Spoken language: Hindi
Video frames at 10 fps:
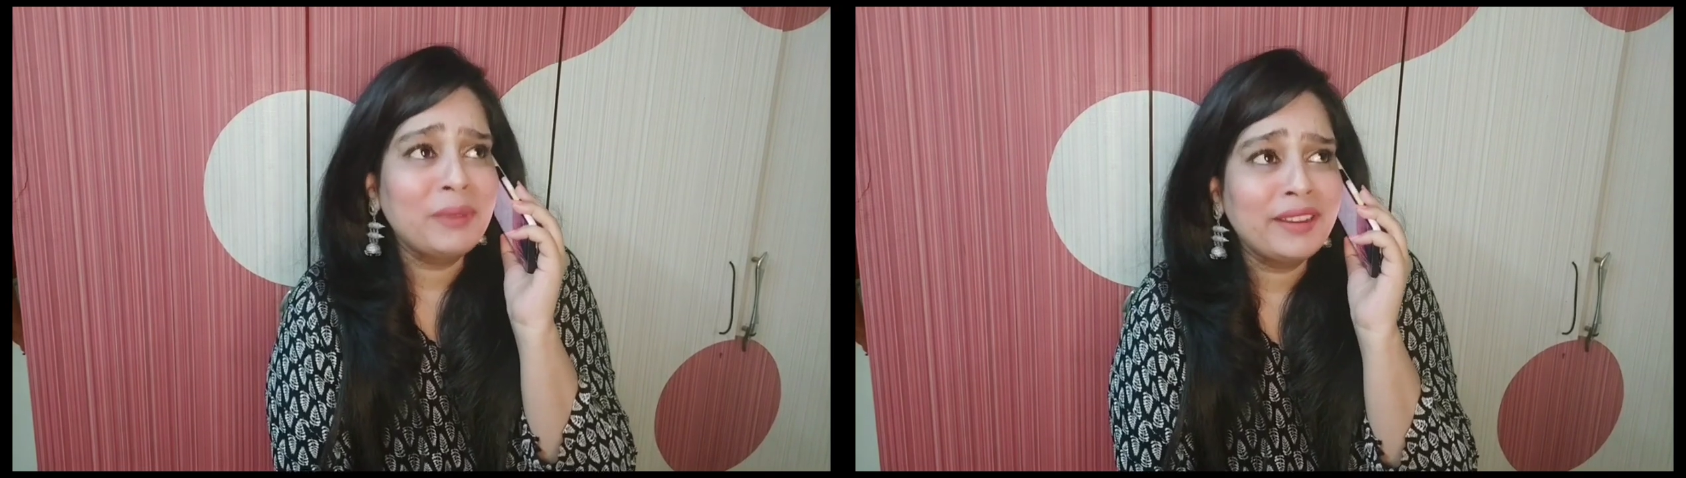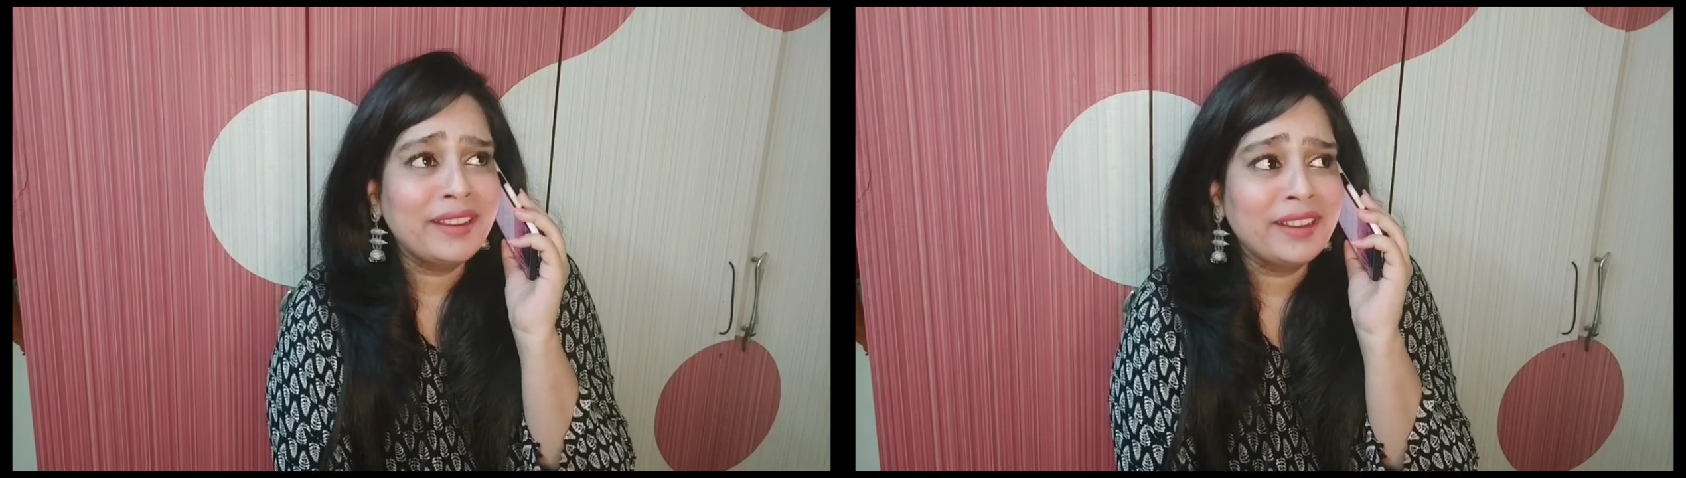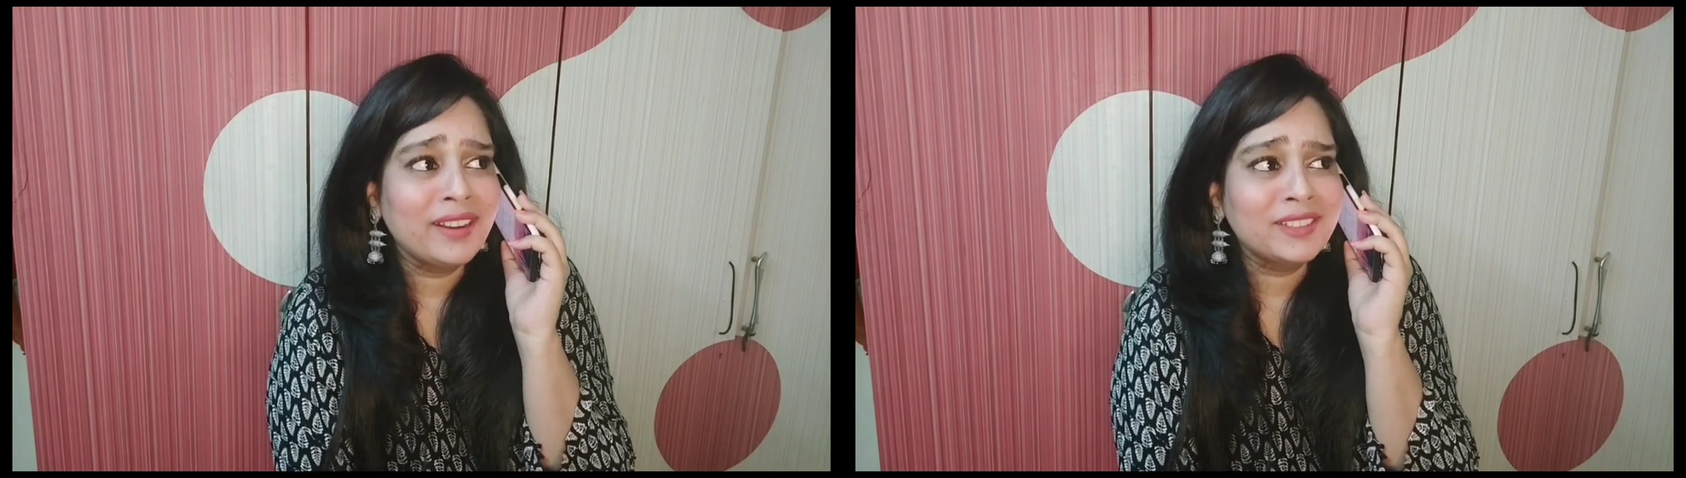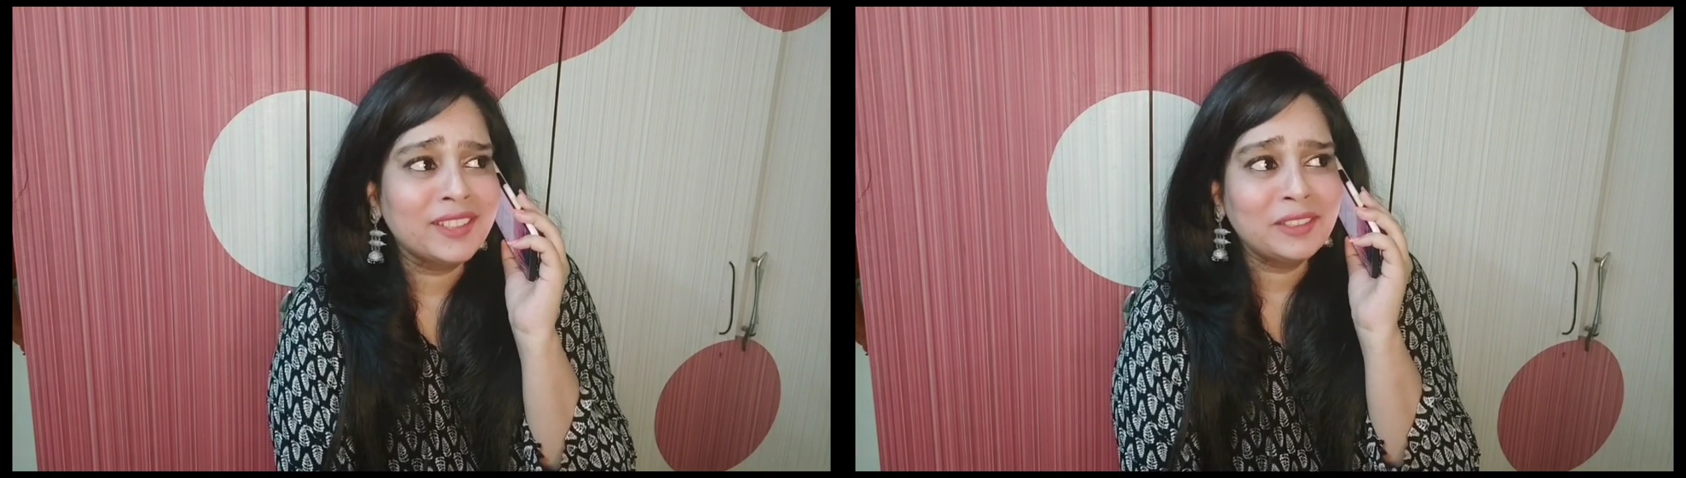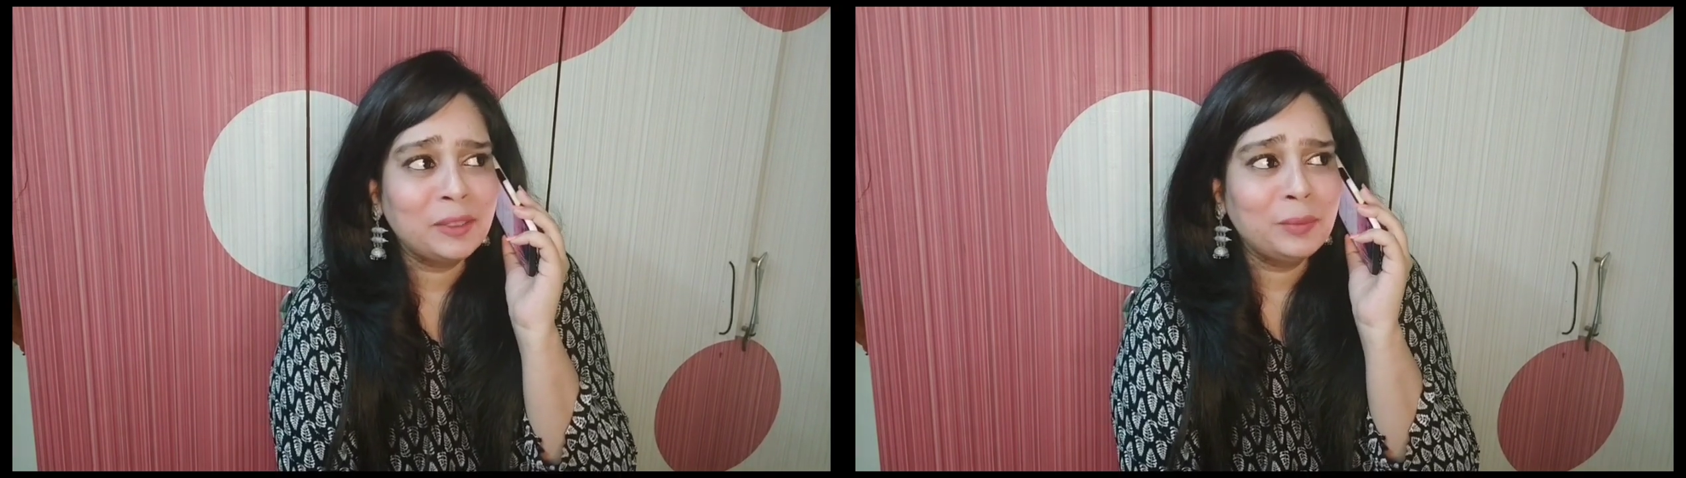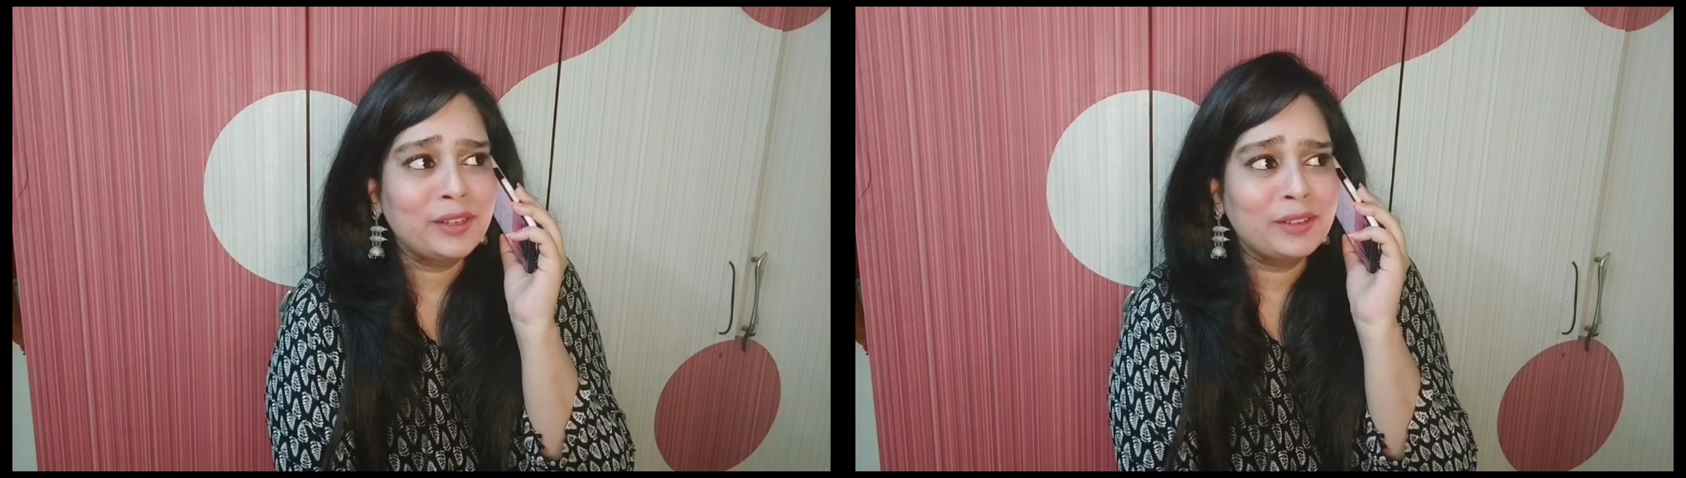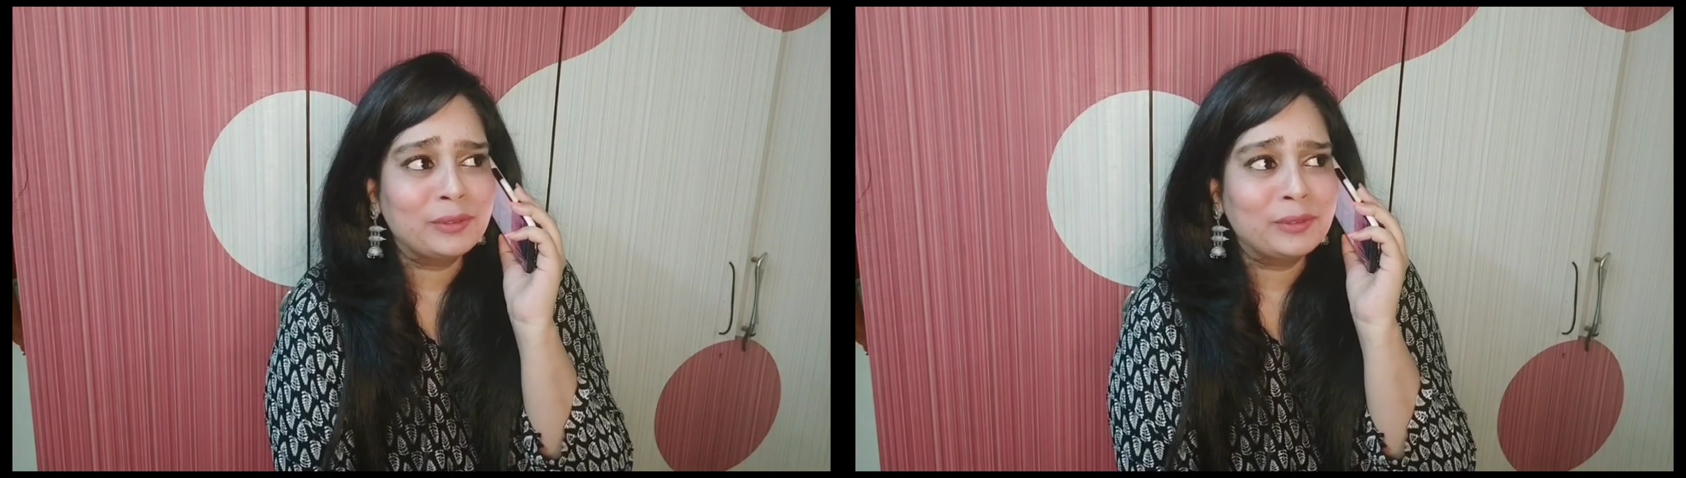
रहेंगे ना ज़िंदगी भर